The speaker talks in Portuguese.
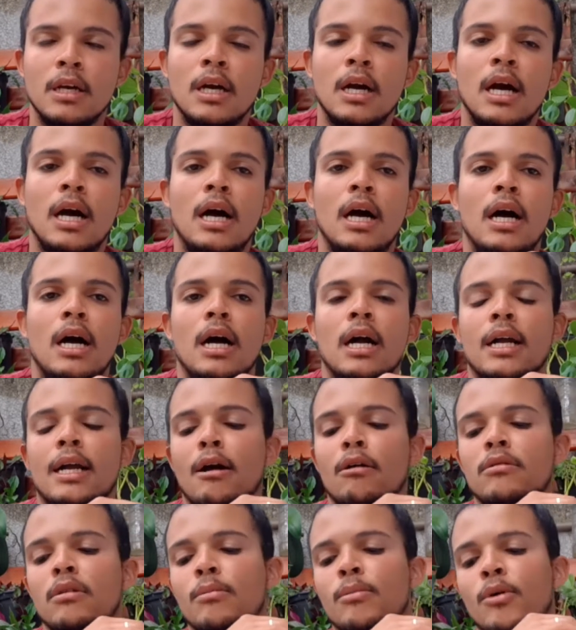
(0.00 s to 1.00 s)
a
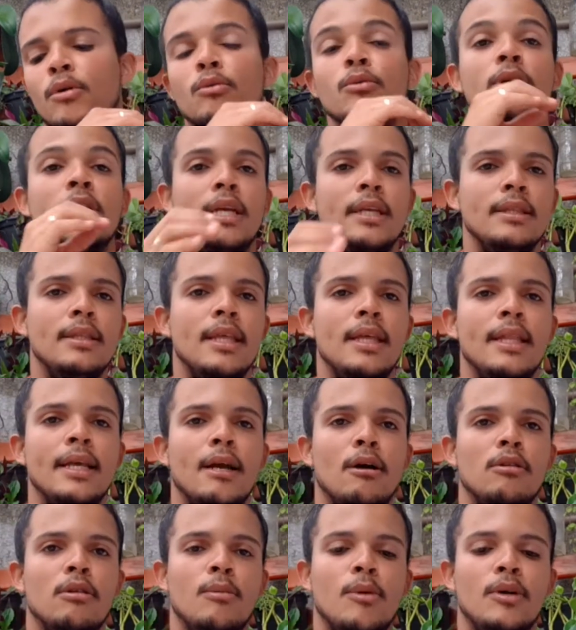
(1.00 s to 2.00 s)
calda, um kit né, de
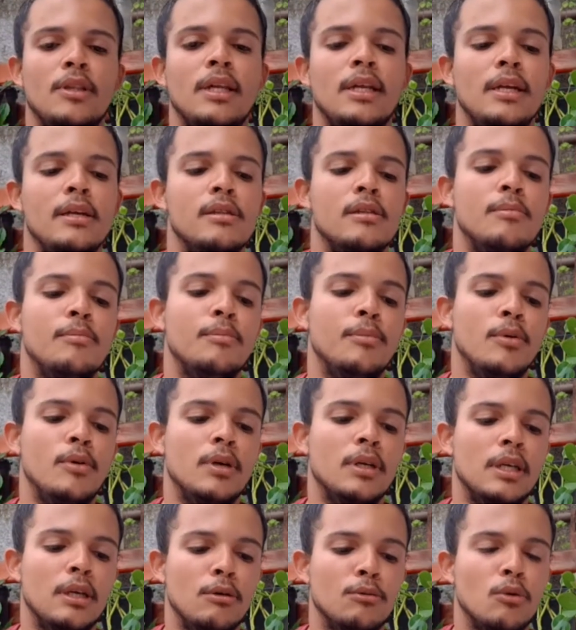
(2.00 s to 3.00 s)
calda bordaleza
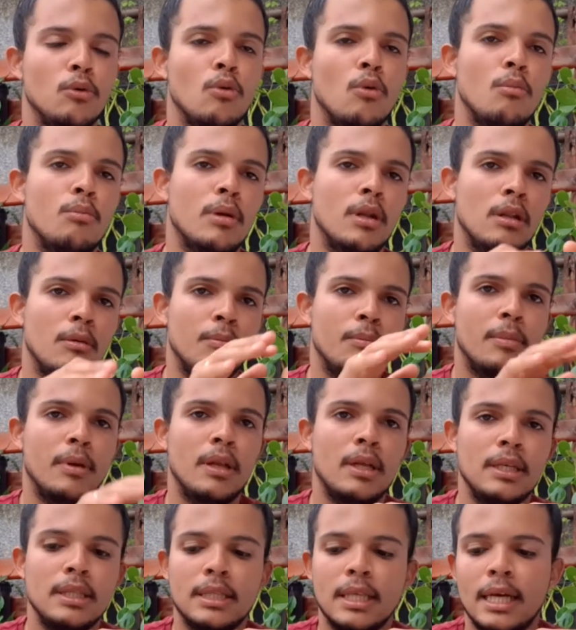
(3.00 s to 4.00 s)
porque eu estou comprando
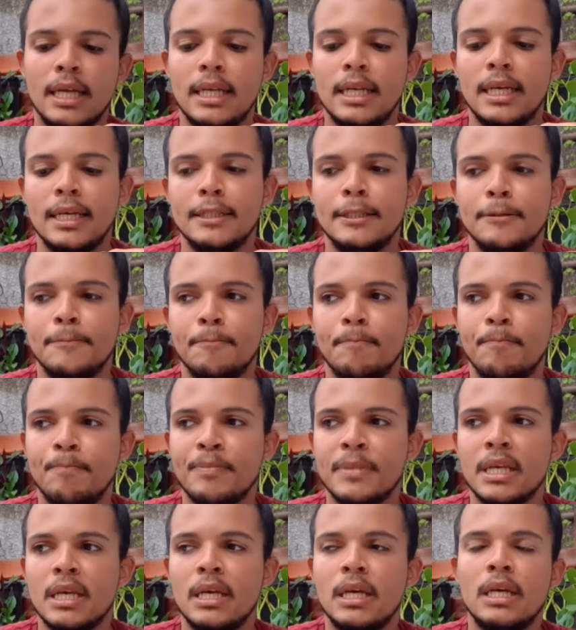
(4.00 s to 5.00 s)
pela internet.
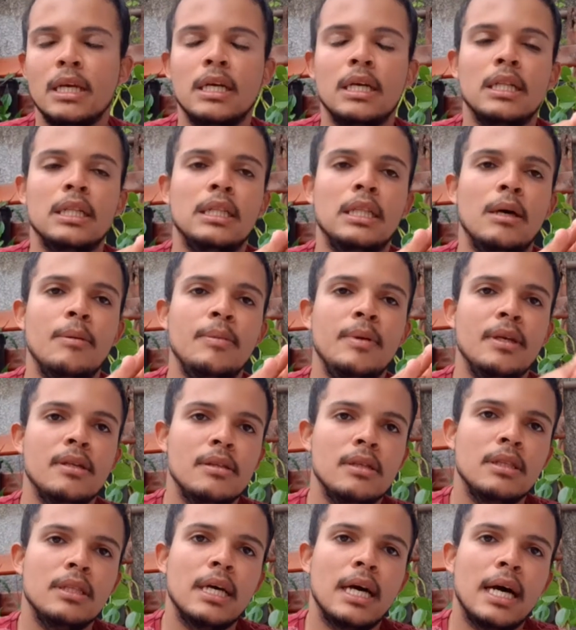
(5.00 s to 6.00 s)
Na minha
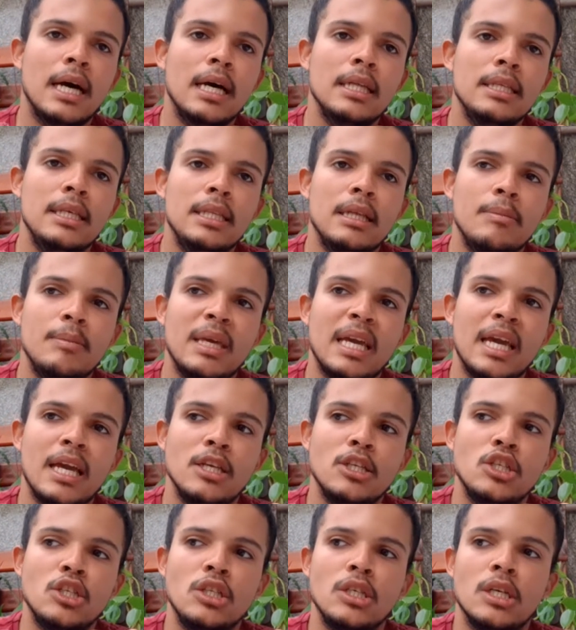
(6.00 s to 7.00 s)
cidade e na minha
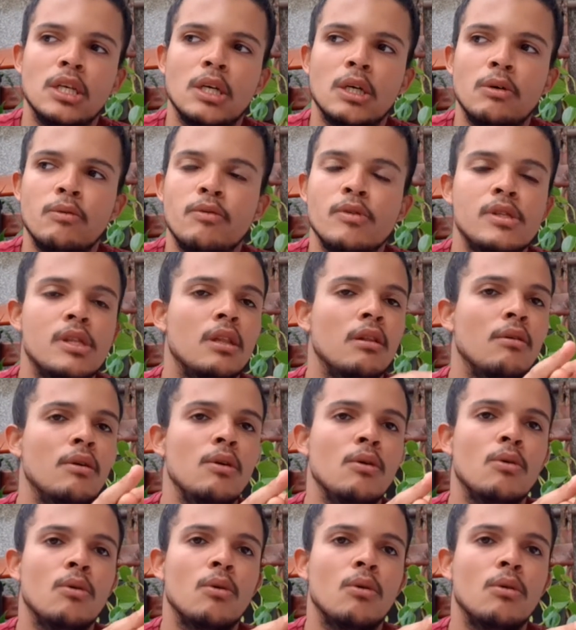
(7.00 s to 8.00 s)
região você não
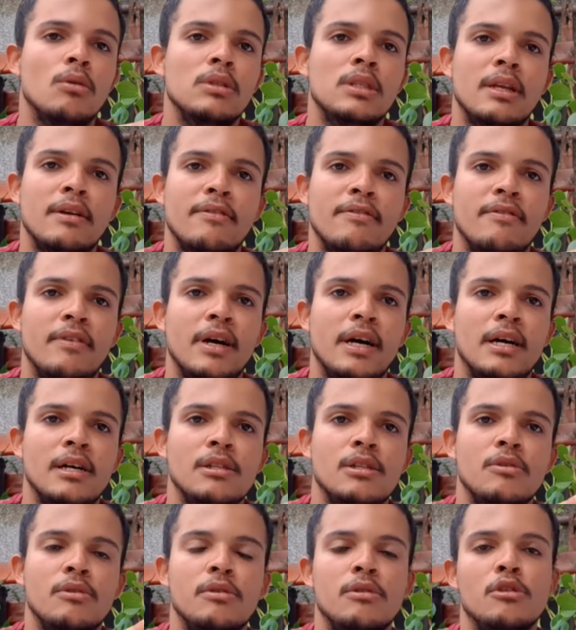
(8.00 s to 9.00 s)
encontra
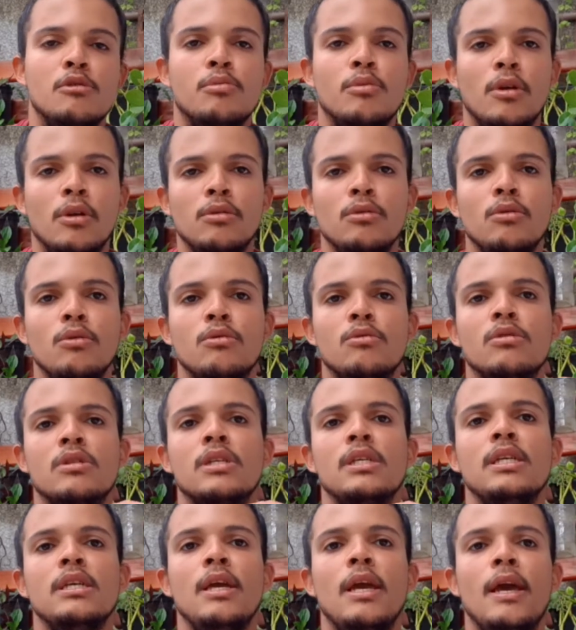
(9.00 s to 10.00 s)
fácil esses produtos,
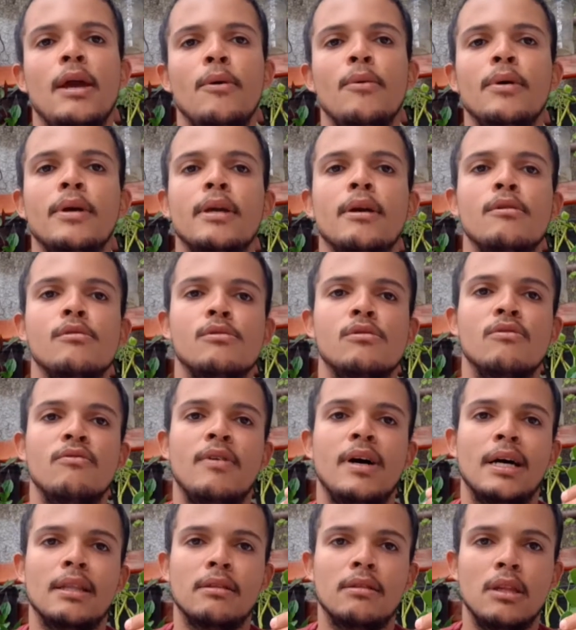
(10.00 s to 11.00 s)
que é o que? O
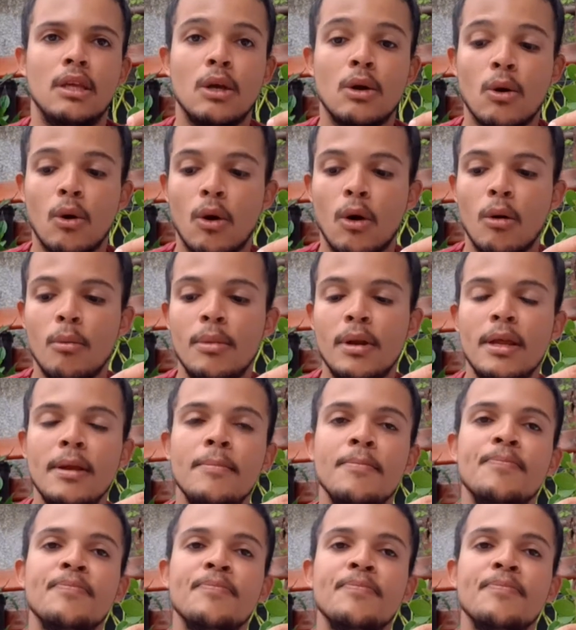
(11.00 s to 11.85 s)
sulfato de cobre